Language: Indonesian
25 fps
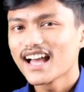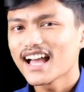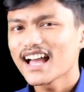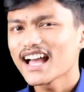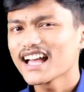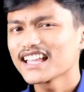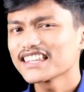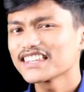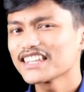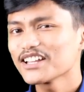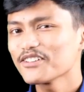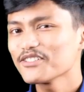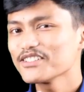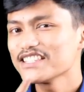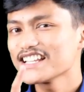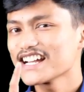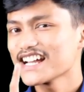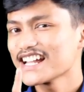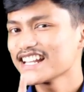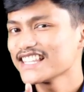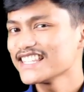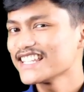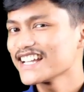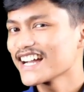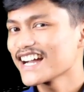Atau
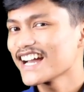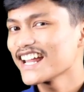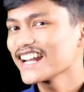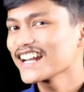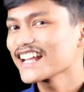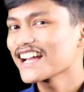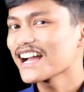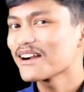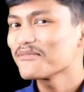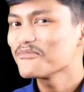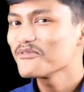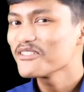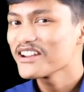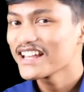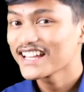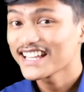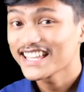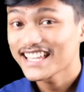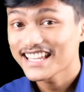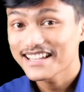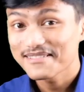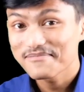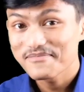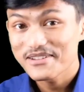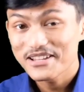jangan-jangan kamu
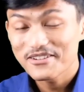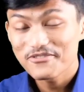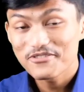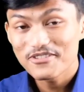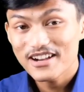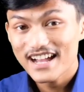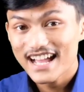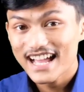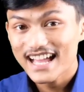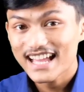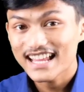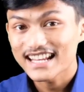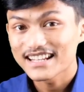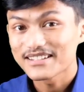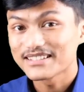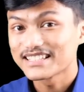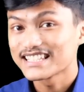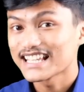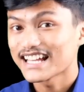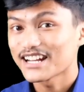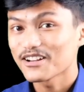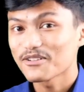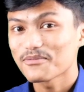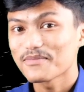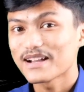lagi kebingungan
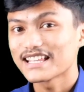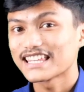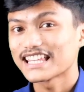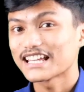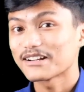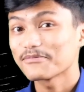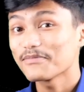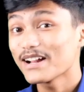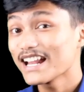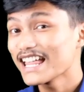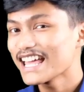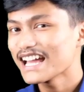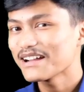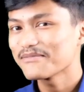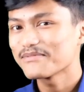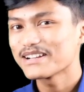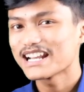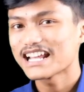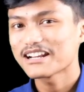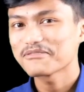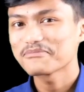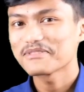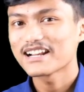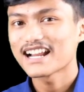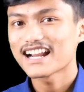cari obat herbal yang
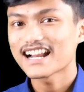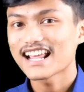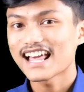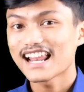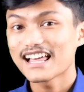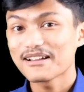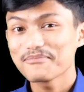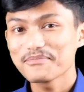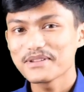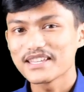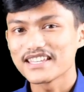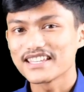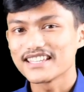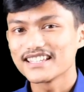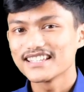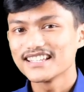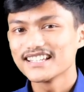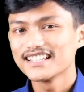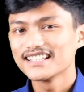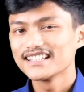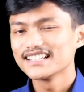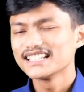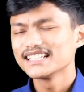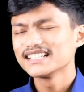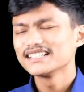benar-benar alami.
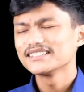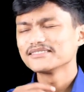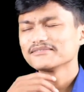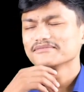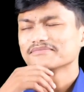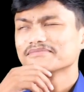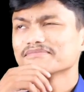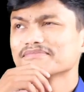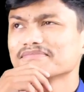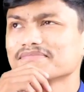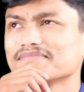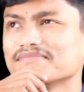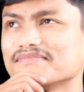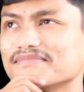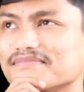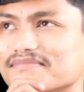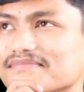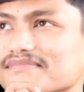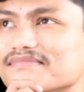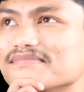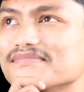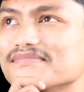Hmm.